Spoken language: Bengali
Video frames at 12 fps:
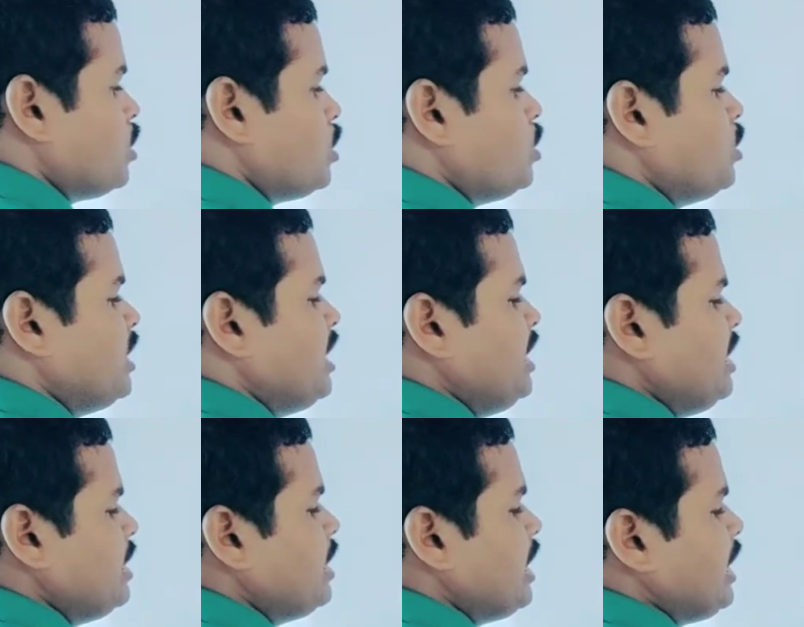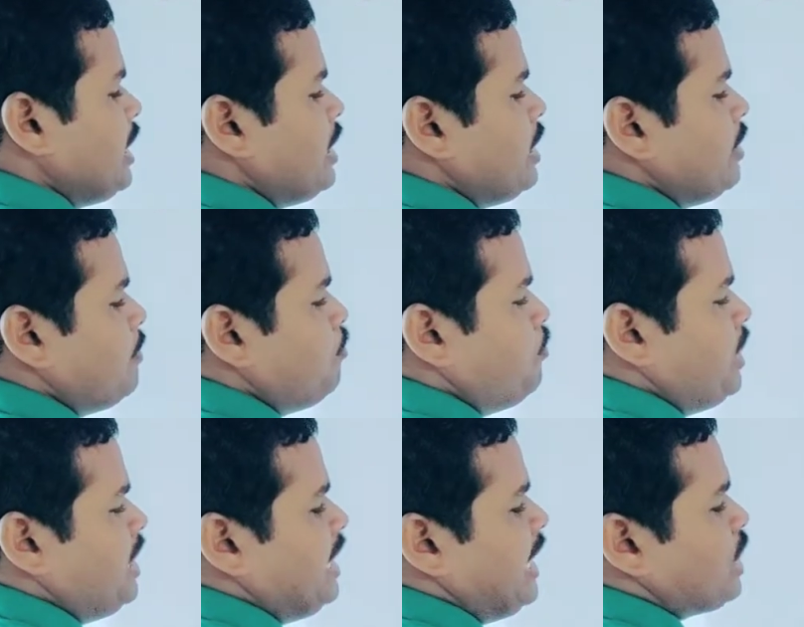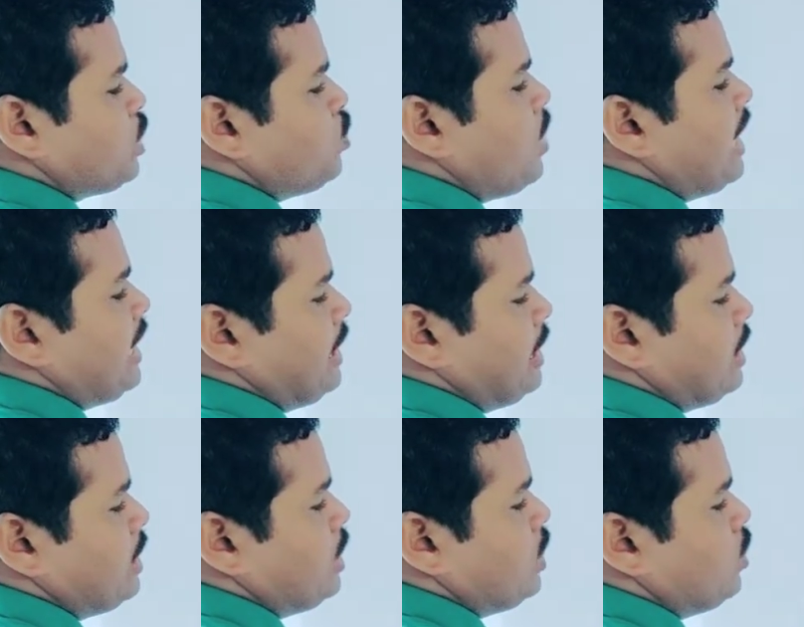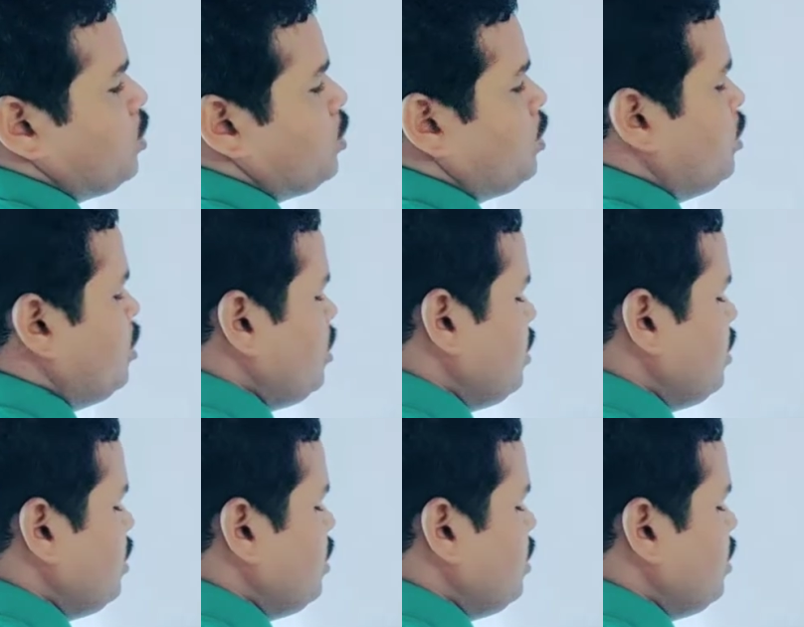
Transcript: ধরি পি এক্স ওয়াই হলো